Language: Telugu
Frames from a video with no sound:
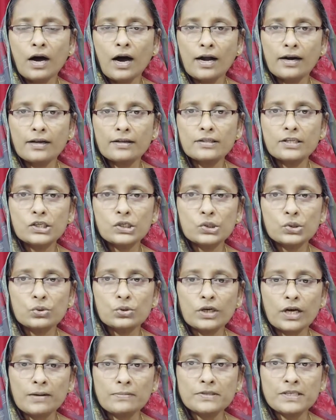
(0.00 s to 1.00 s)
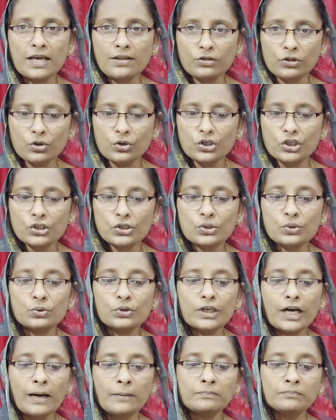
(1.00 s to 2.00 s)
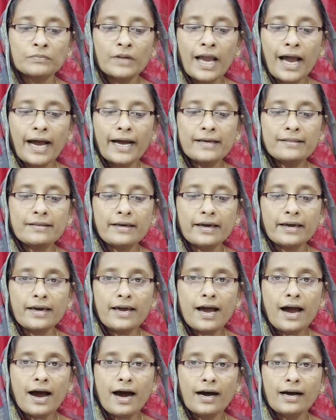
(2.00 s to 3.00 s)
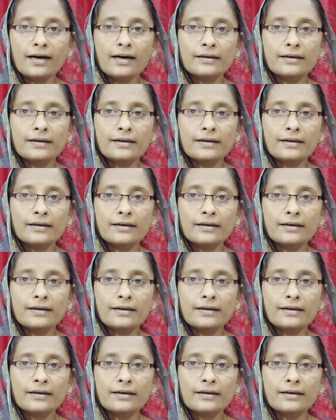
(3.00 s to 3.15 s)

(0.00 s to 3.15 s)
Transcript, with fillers: ఆనందిస్తుంటాం సంతోషిస్తుంటాం అయితే ఆ